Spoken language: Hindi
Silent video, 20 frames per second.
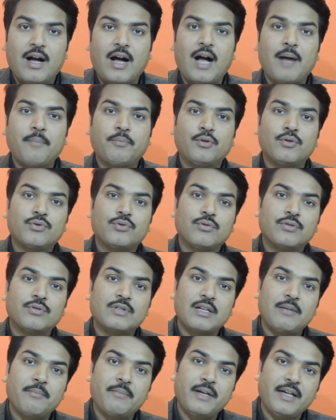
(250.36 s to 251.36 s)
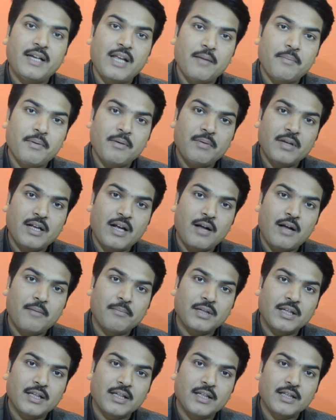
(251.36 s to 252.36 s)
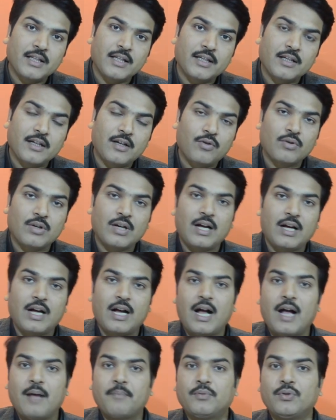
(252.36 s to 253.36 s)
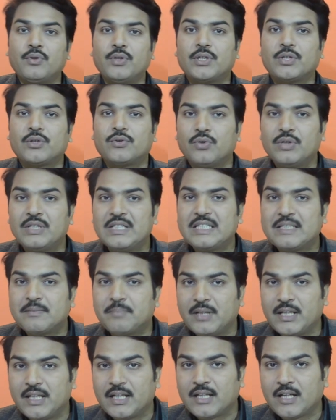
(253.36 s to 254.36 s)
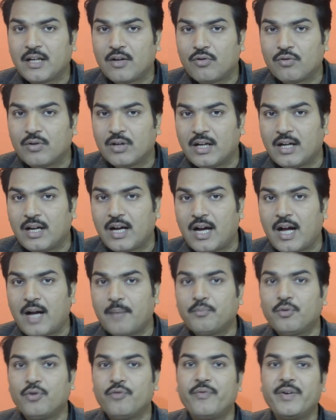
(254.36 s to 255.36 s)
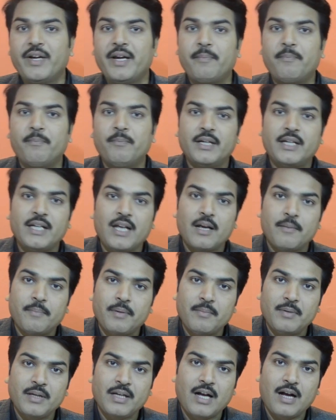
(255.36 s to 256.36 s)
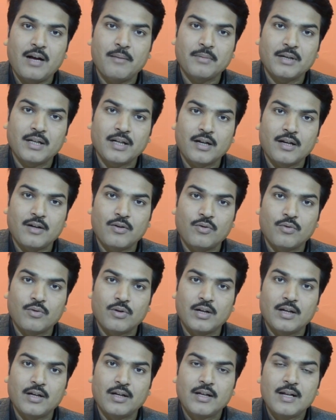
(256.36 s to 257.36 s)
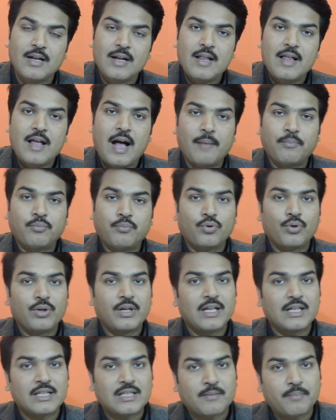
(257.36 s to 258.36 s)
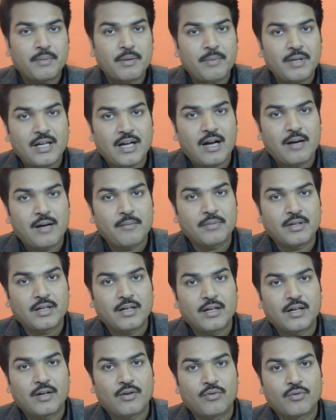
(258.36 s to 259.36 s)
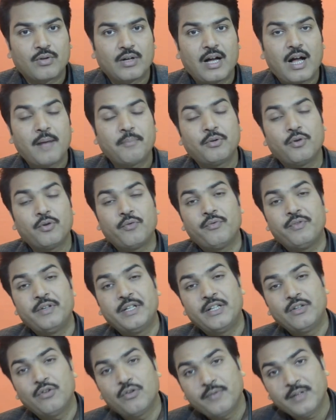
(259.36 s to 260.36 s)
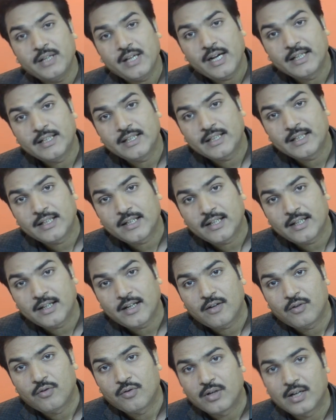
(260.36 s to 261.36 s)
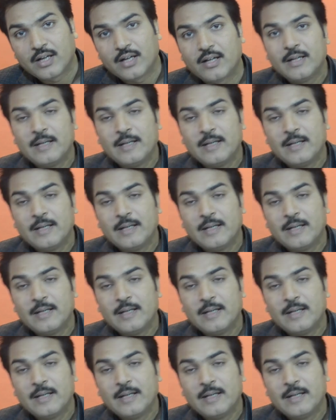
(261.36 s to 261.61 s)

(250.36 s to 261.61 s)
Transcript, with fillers: आपको सोशल मीडिया पे भी काम करके देखना होगा आपको स्टोरीज भी लिखना होगा आपको वेब मीडिया पे भी काम करना होगा आपको डेस्क पे भी काम करना होगा आपको वीडियो भी एडिट करना होगा